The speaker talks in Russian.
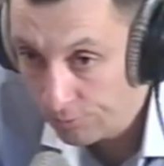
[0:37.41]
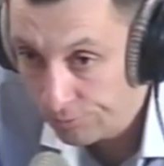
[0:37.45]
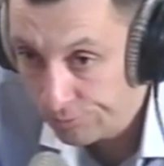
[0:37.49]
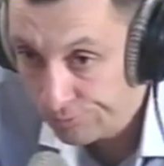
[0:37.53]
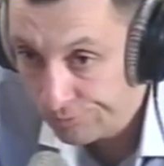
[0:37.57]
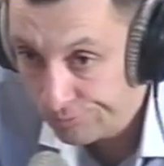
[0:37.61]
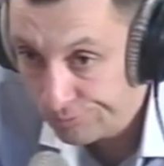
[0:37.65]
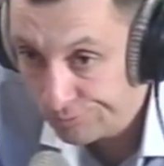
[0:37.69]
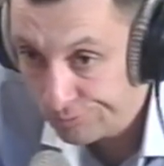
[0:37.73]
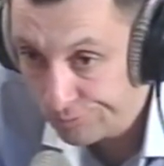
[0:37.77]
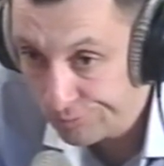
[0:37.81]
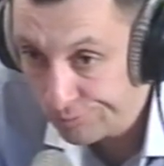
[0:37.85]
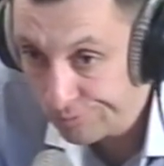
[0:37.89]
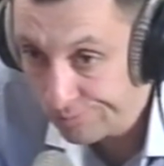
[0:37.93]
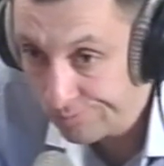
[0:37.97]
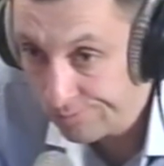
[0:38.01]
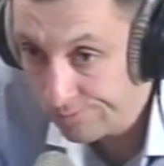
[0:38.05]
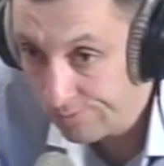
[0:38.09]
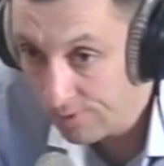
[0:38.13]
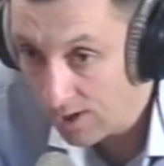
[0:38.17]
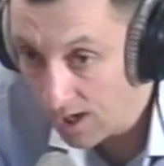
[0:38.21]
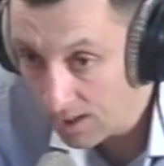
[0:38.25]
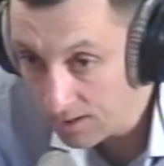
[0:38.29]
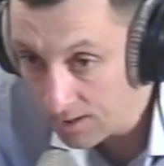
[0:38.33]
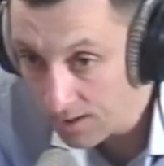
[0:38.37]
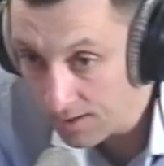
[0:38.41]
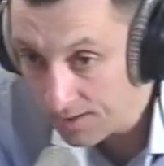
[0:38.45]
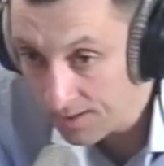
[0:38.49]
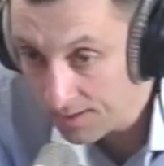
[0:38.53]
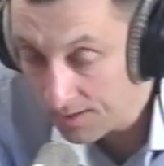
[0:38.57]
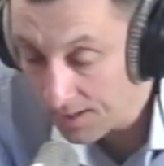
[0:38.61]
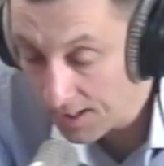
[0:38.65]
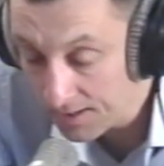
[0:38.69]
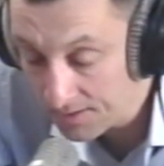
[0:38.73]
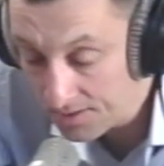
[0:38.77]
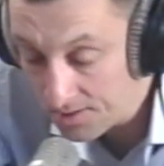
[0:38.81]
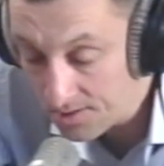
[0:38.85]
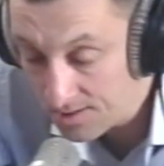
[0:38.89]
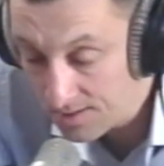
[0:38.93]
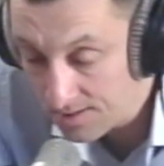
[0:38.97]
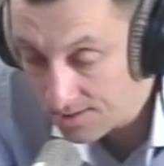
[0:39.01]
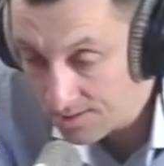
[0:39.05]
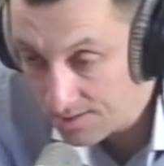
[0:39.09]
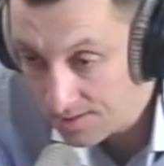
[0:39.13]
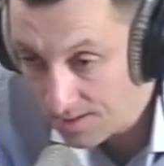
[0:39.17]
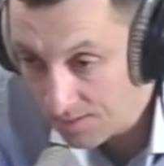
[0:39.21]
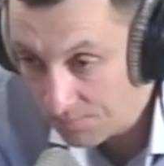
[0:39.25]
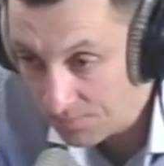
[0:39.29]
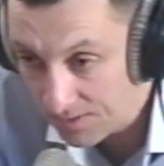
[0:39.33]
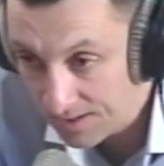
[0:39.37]
Ну, а как она же должна
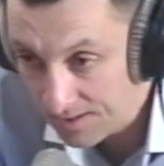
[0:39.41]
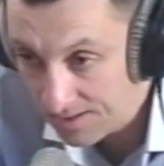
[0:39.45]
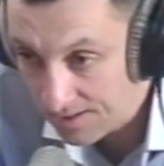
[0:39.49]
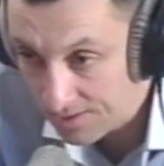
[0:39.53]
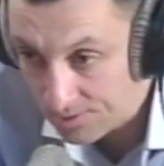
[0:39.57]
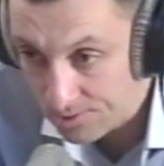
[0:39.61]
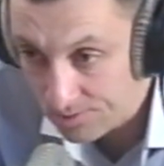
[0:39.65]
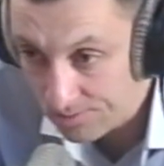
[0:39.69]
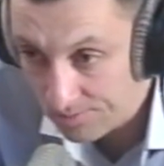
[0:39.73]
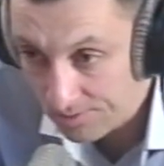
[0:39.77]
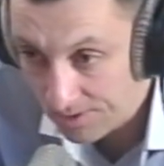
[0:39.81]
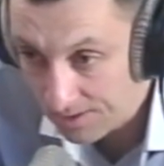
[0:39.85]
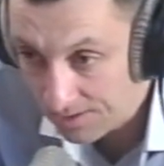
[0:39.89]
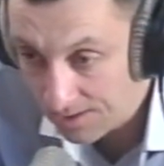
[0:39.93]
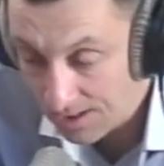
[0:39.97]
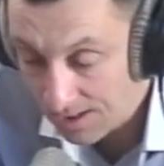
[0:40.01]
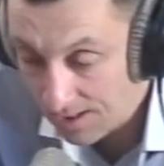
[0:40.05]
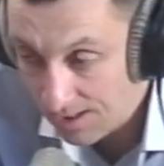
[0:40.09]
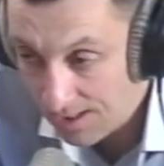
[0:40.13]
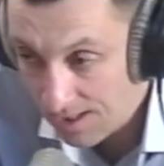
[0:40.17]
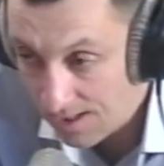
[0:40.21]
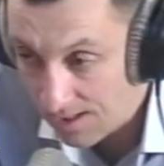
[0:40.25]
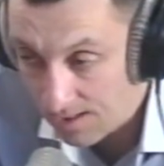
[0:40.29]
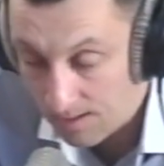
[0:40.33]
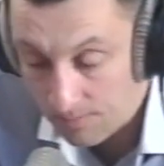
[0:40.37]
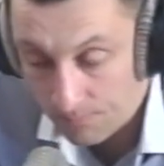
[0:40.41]
понять, что это ей?